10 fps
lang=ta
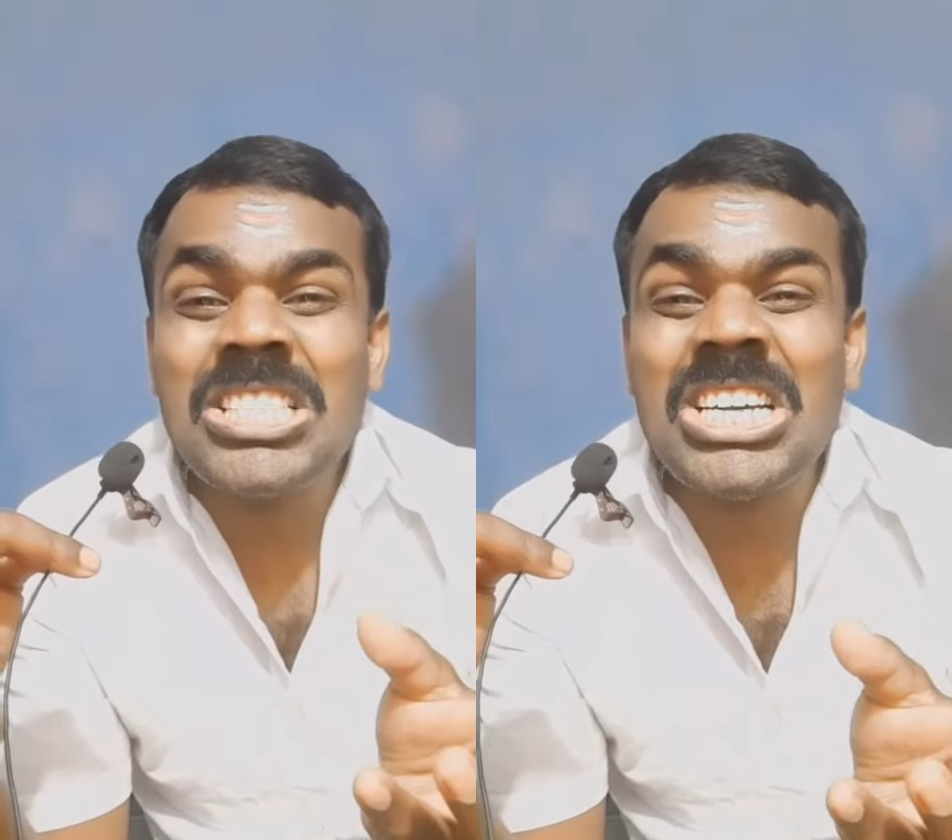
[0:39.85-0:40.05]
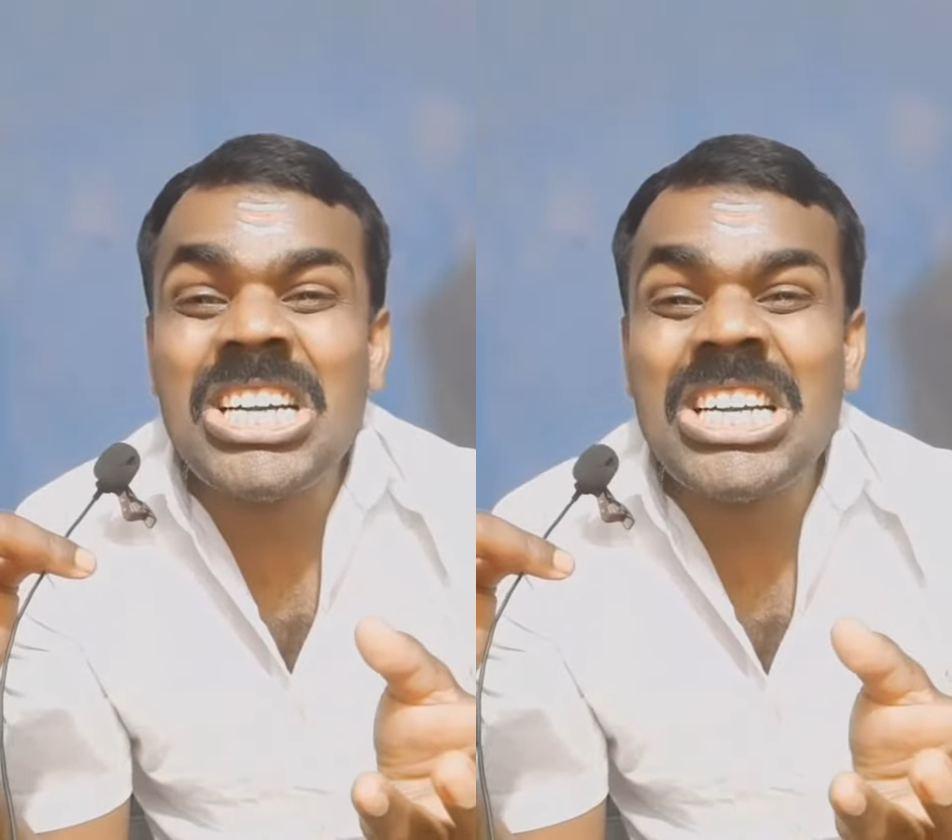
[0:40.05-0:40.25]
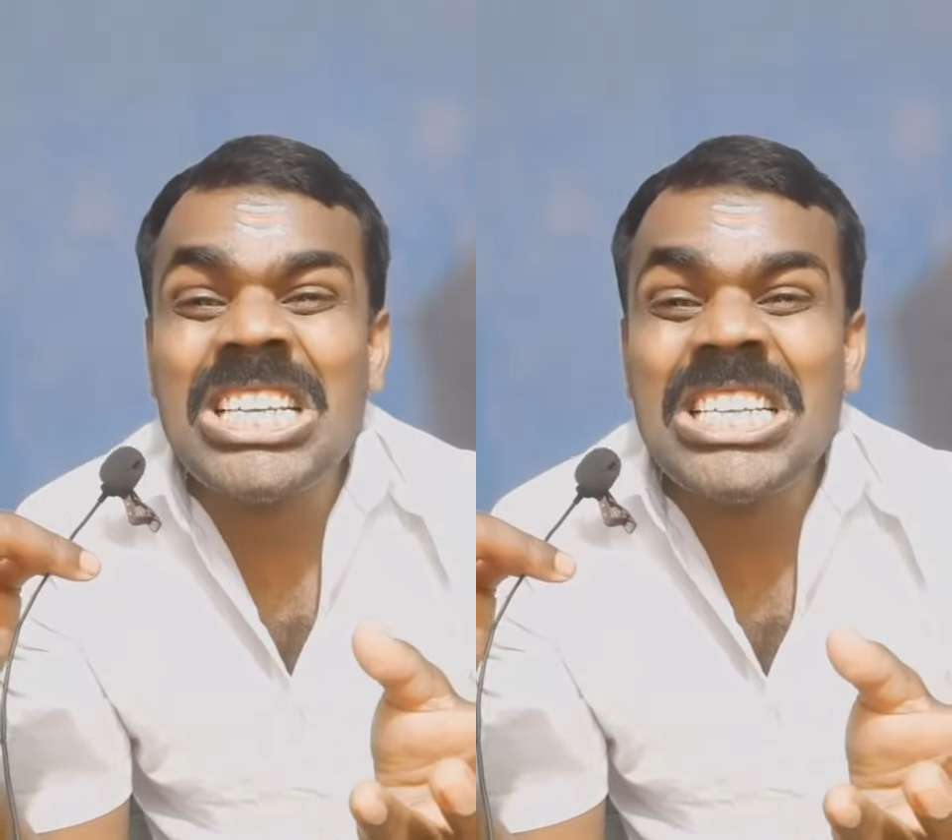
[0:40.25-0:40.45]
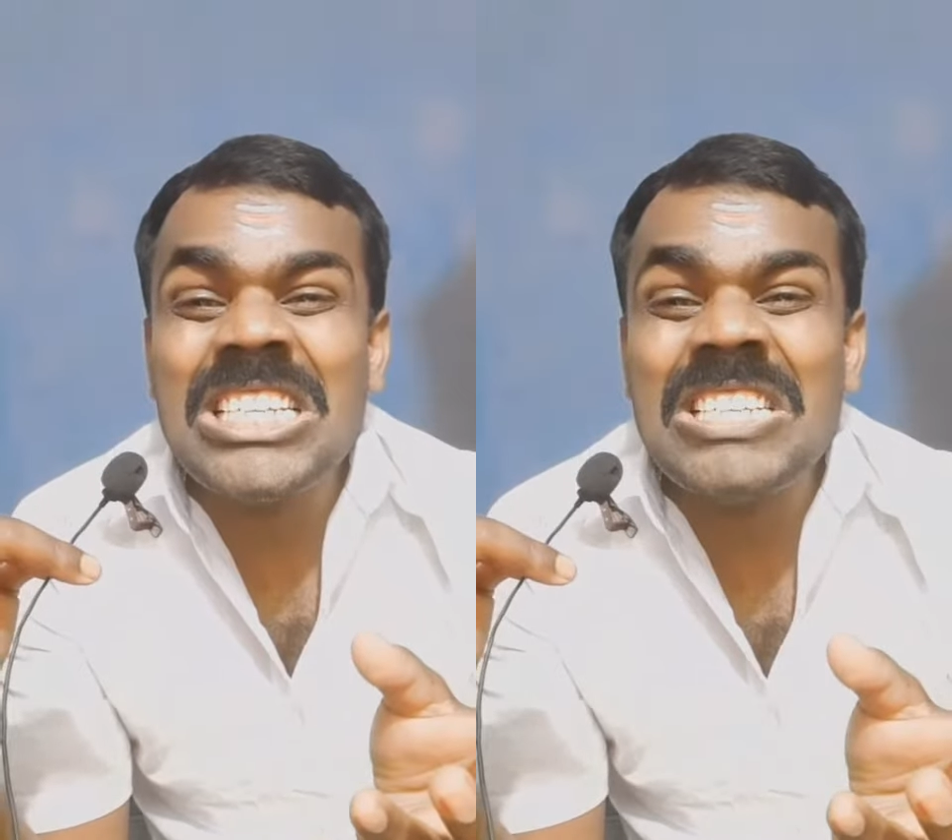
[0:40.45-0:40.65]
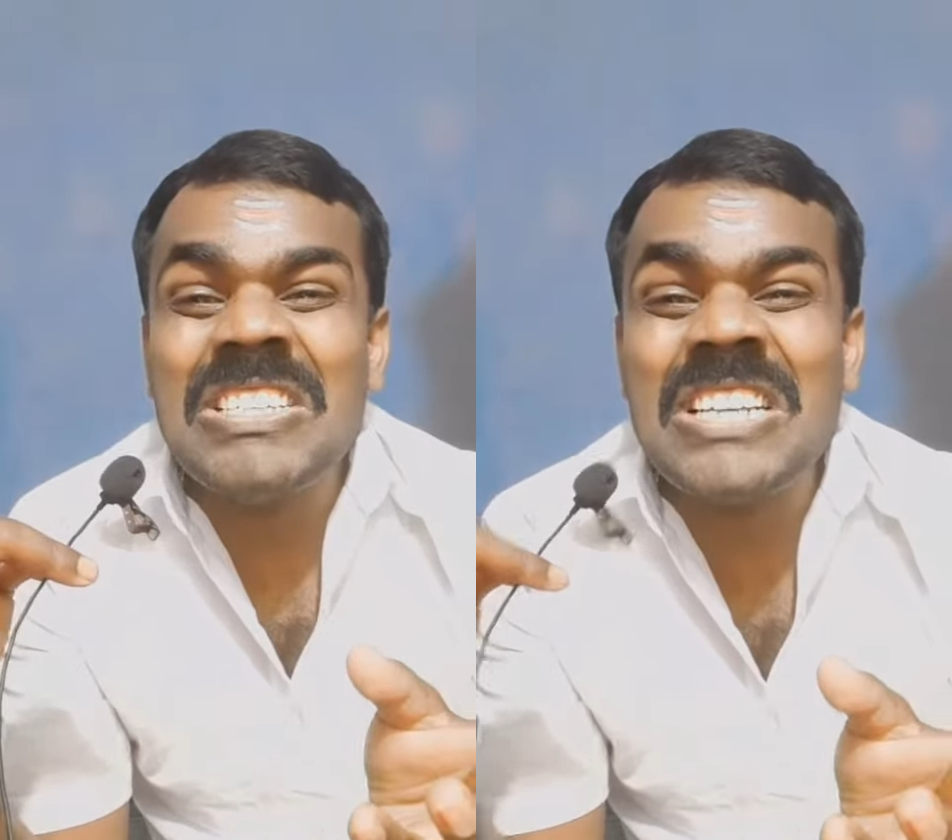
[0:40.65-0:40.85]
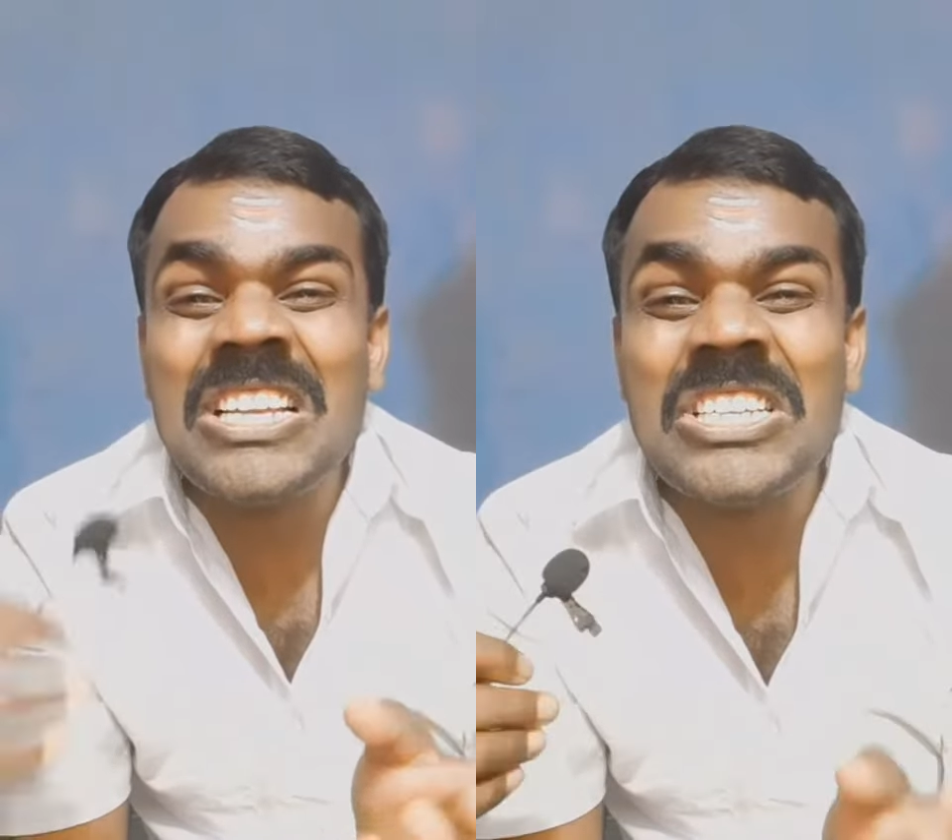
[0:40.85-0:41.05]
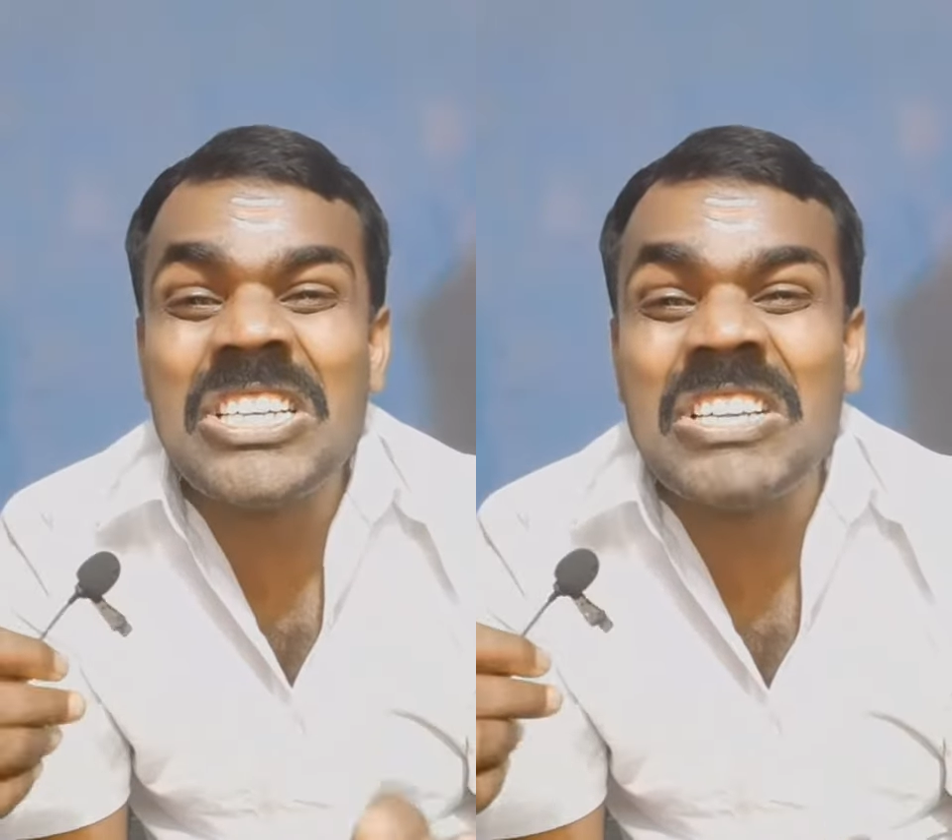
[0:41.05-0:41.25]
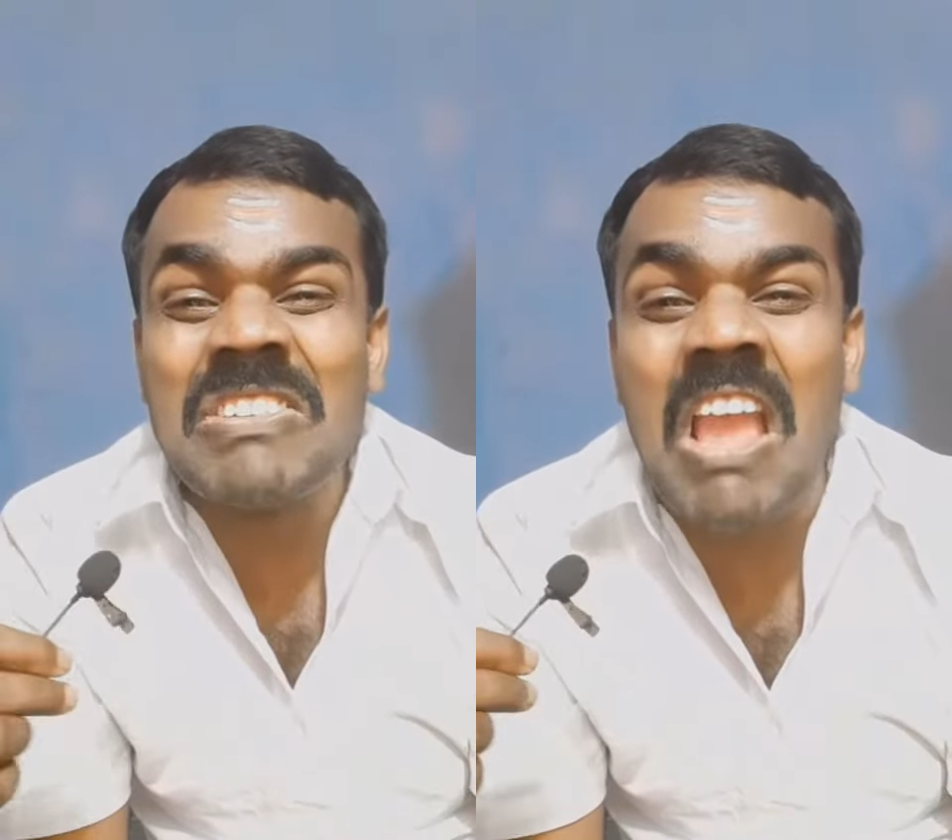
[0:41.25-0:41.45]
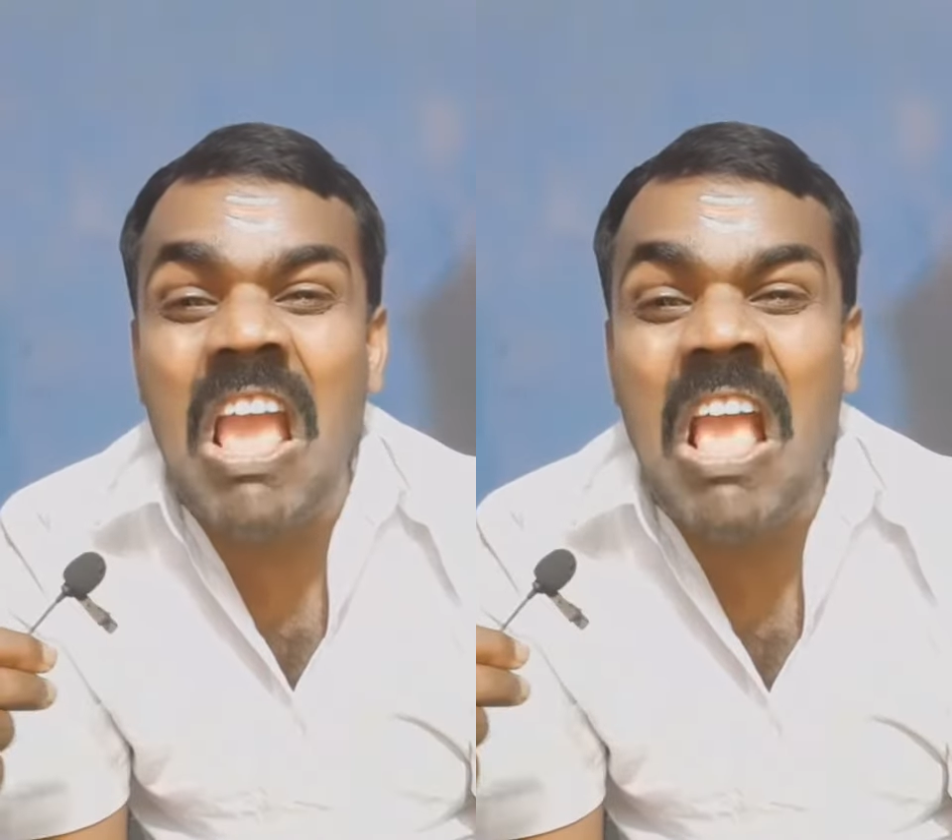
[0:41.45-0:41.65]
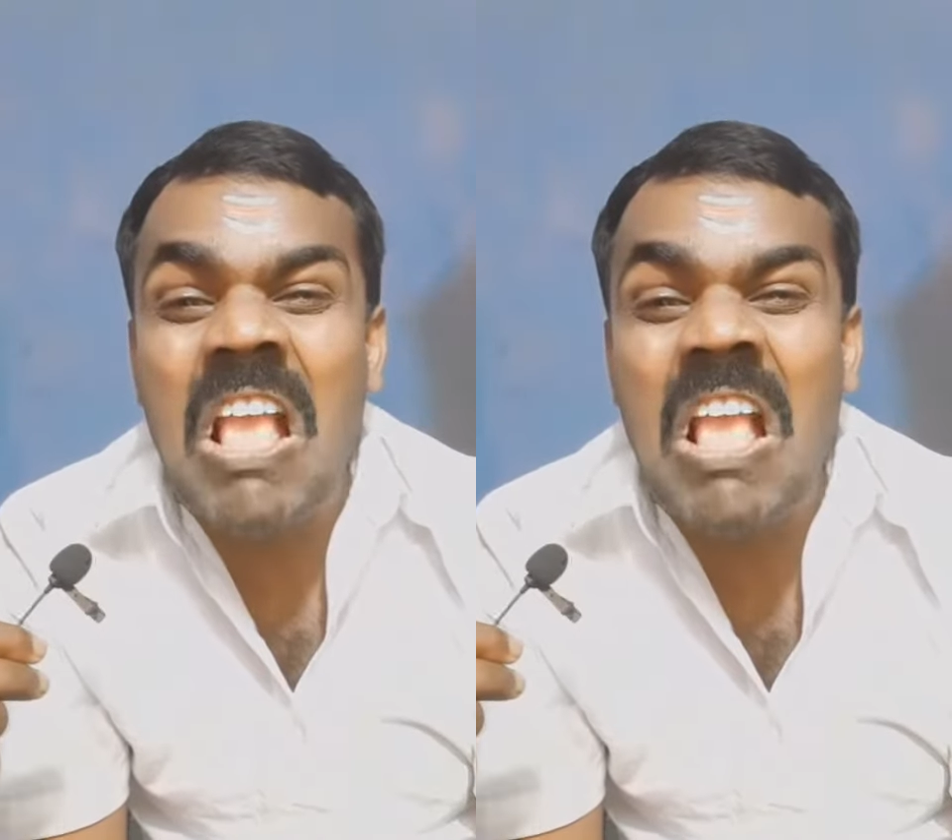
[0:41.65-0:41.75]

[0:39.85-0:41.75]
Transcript: இந்த வீடியோவில் வச்சுக்கிட்டு வருவே